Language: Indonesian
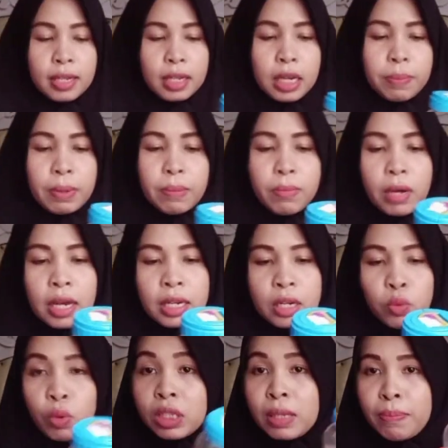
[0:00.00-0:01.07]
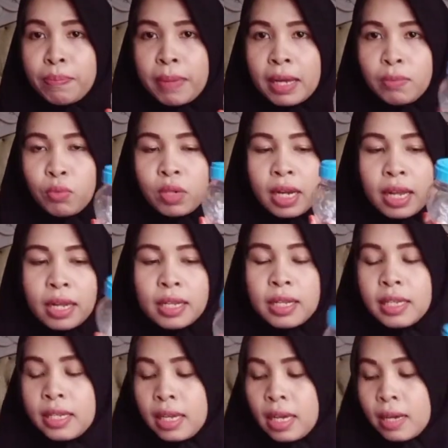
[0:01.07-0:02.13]
kenapa ada dua tempat bunda
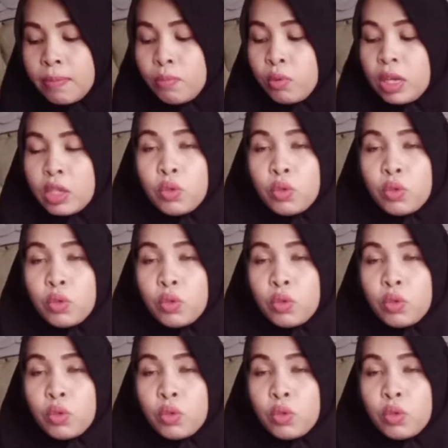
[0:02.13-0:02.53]
iya bunda